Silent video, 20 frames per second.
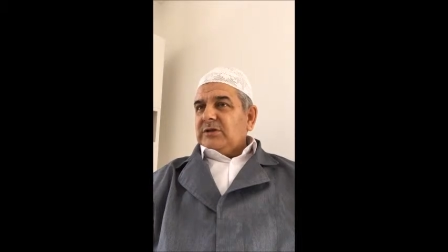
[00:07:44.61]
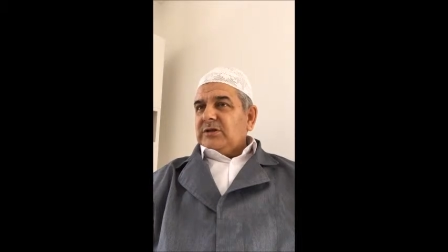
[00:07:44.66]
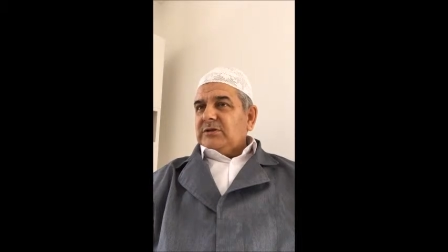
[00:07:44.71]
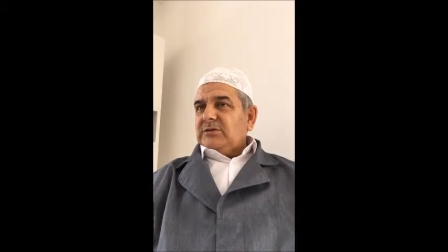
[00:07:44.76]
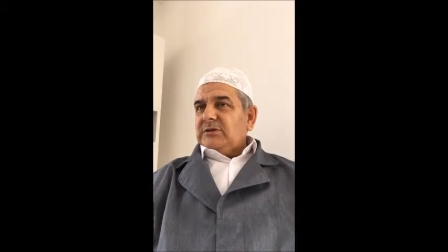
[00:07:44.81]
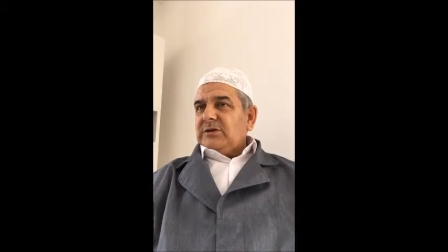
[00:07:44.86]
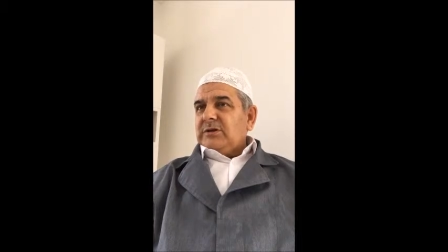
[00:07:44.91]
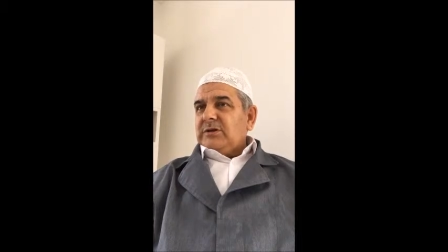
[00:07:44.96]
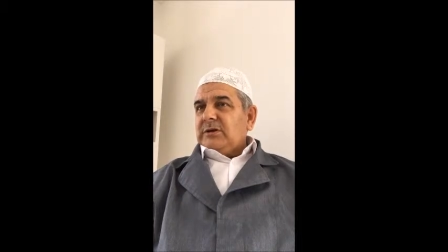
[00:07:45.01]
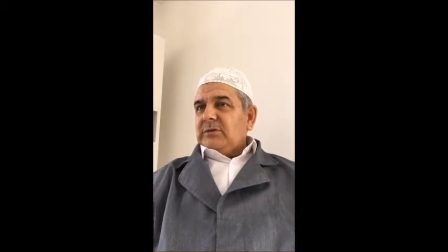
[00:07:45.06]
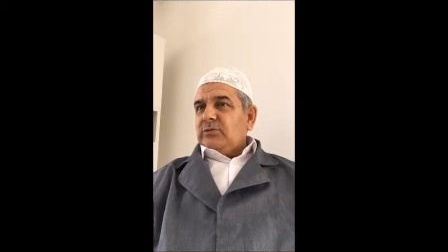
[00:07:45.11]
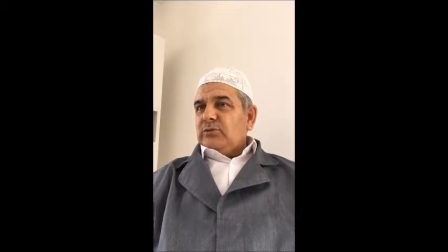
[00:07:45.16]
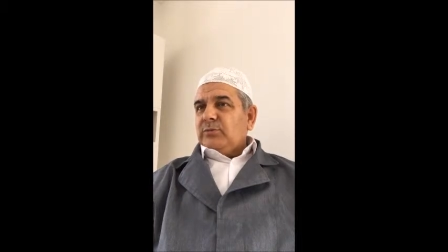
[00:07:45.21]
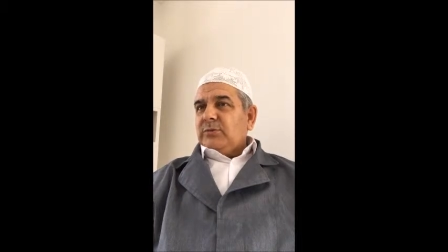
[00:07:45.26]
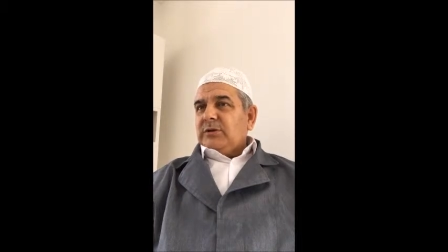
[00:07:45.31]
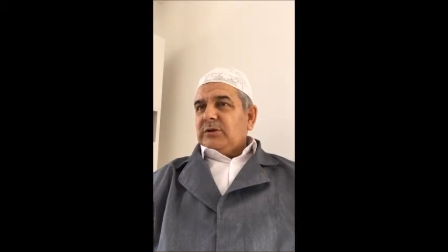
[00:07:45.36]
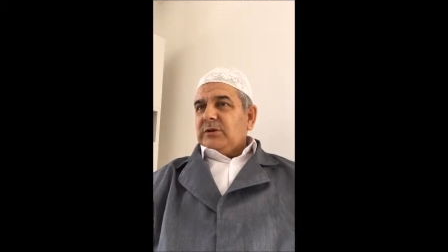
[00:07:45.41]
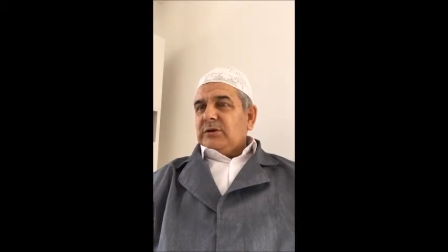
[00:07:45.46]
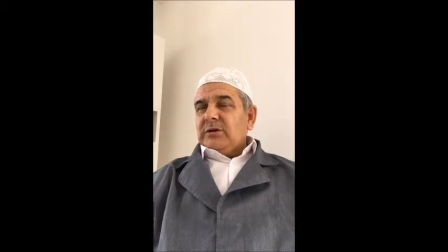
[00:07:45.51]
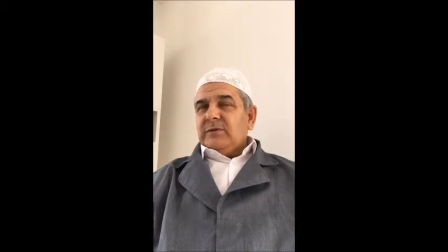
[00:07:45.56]
Hazreti
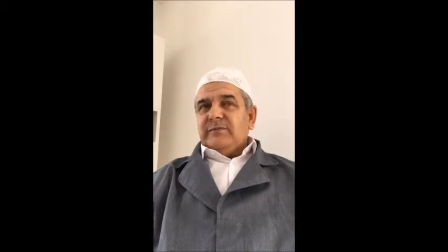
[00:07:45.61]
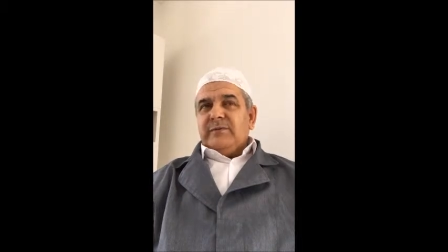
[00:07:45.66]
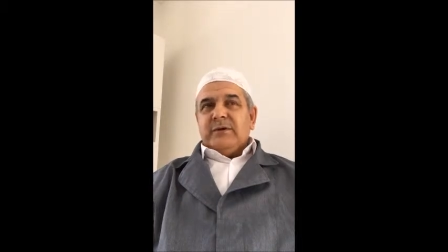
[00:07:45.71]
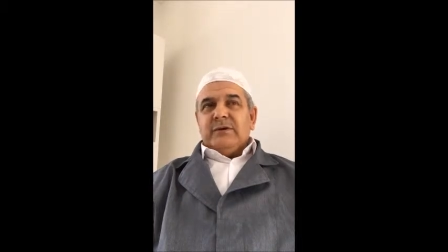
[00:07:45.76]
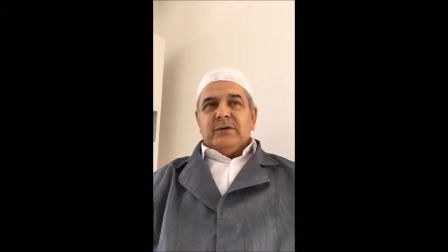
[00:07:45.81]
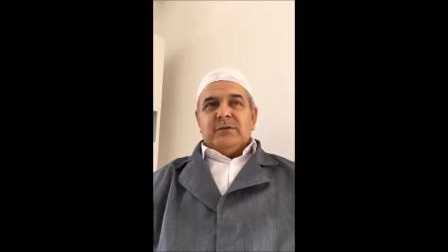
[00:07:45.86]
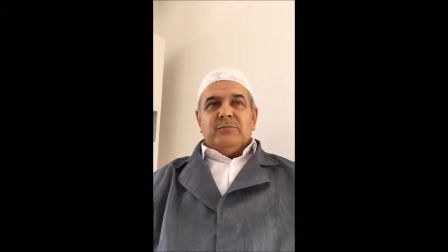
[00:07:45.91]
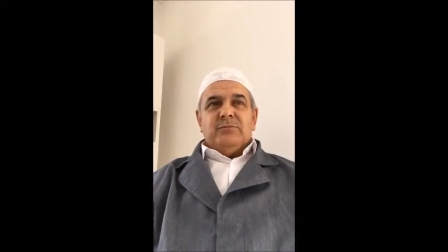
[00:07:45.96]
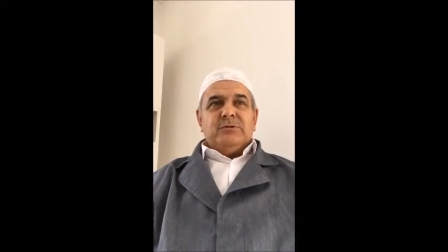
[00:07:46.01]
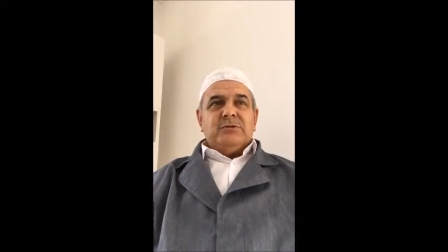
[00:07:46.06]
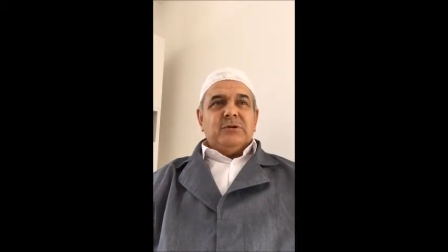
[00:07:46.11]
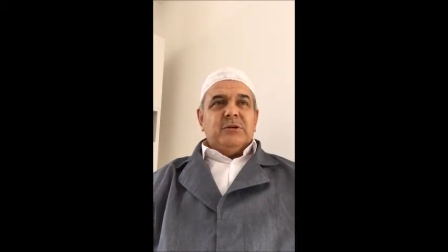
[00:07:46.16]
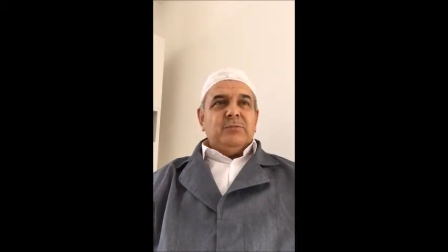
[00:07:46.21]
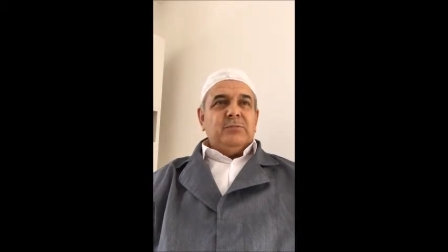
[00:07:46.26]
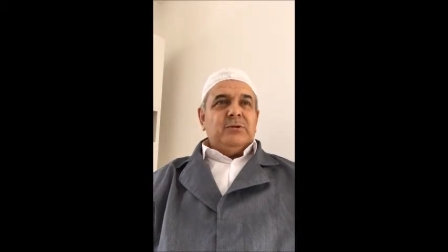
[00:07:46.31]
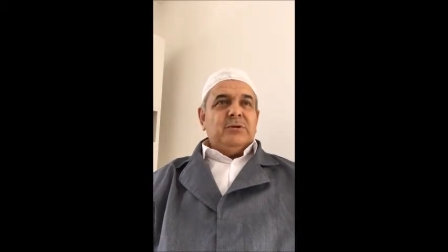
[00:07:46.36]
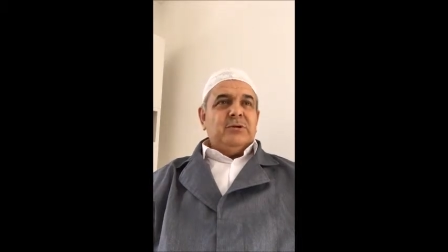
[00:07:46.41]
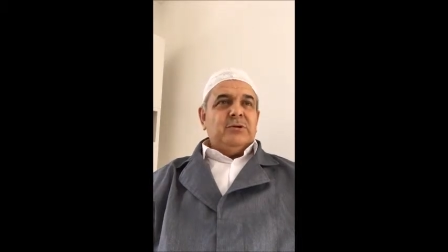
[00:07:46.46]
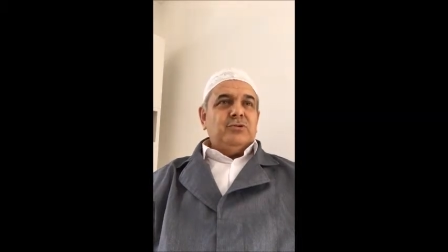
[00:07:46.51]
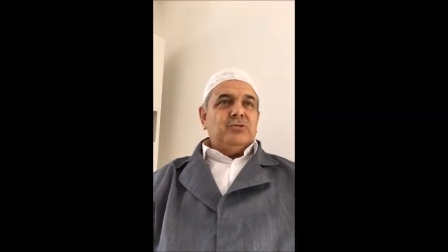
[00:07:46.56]
Ebu Bekir Efendimiz
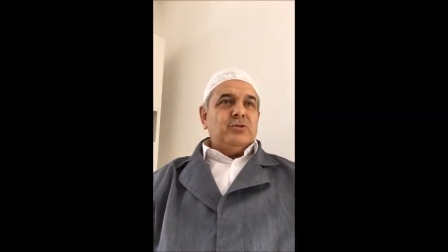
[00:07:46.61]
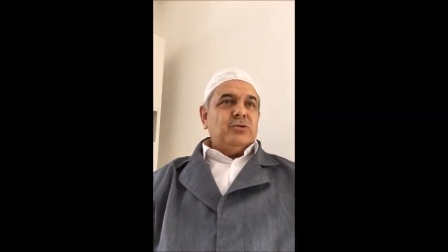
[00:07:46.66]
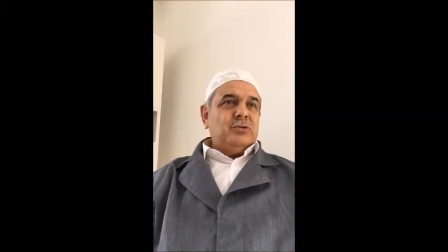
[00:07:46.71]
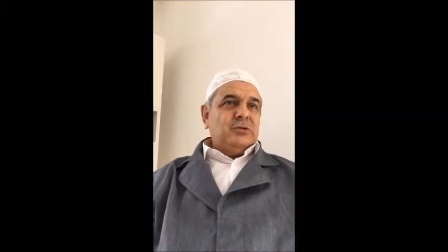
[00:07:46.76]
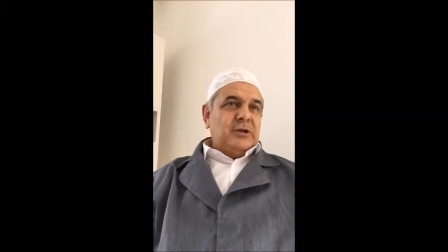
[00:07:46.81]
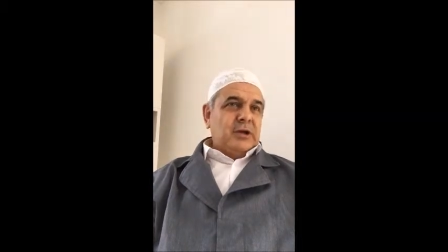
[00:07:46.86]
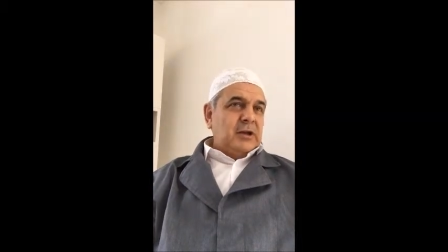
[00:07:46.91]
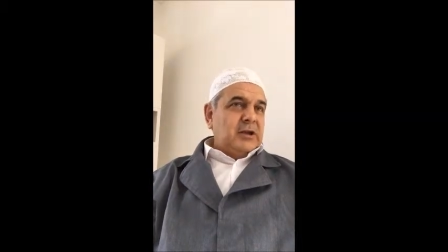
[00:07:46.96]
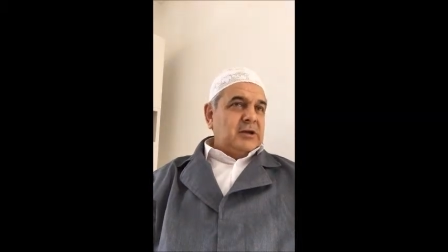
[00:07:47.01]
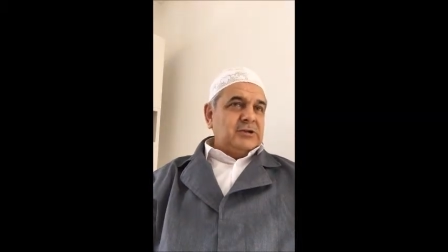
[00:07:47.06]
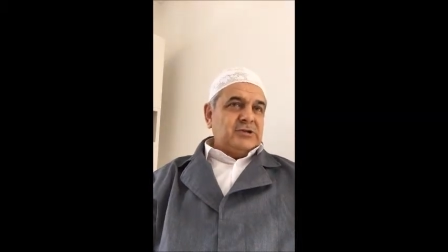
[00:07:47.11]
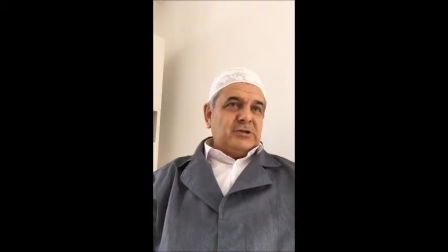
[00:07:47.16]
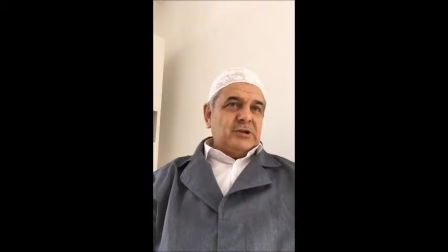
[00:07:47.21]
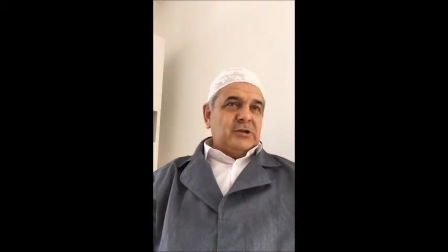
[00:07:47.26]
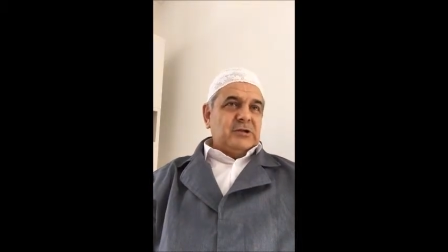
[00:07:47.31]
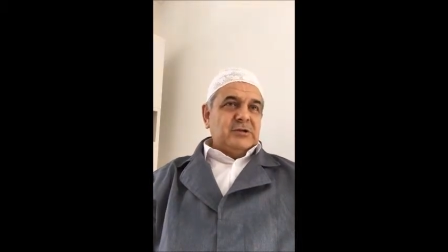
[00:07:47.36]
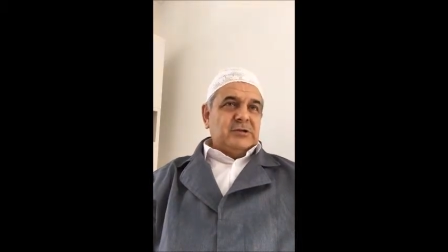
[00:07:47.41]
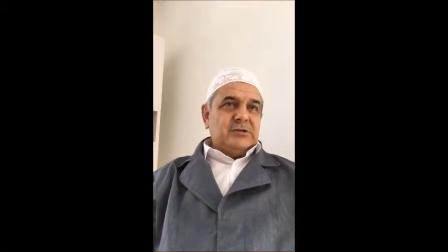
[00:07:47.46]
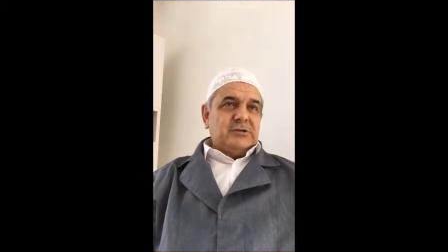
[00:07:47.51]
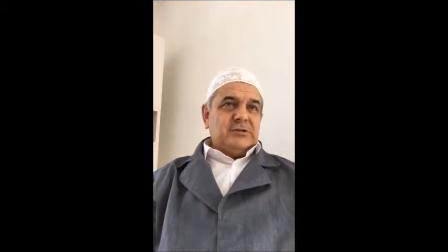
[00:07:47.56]
tabii ki çok
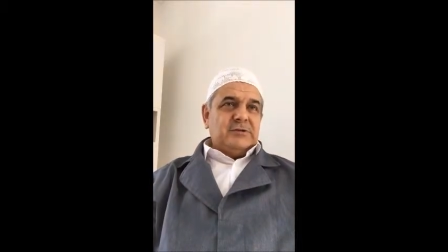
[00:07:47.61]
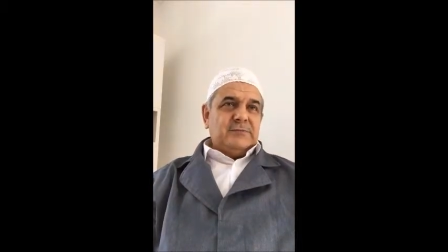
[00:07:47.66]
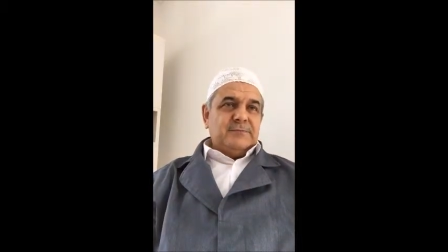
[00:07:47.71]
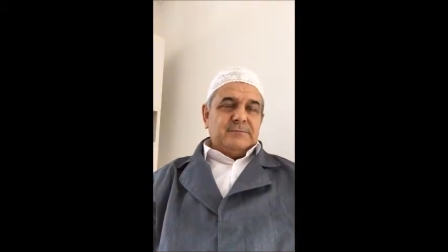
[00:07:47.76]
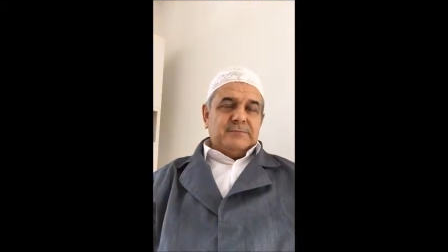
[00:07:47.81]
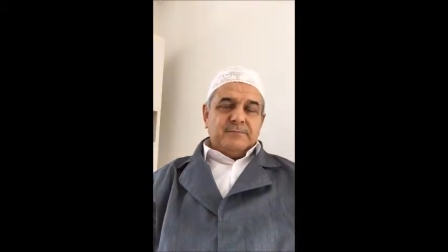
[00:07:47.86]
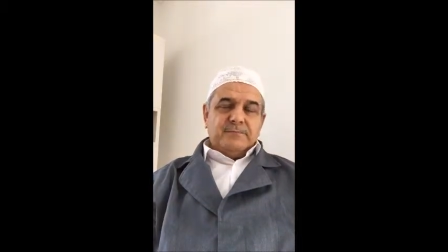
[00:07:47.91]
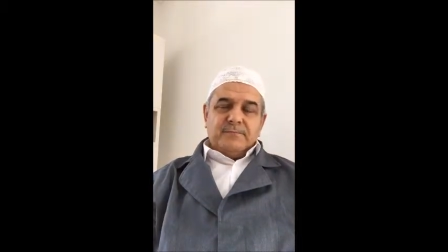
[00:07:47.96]
telaşlanır.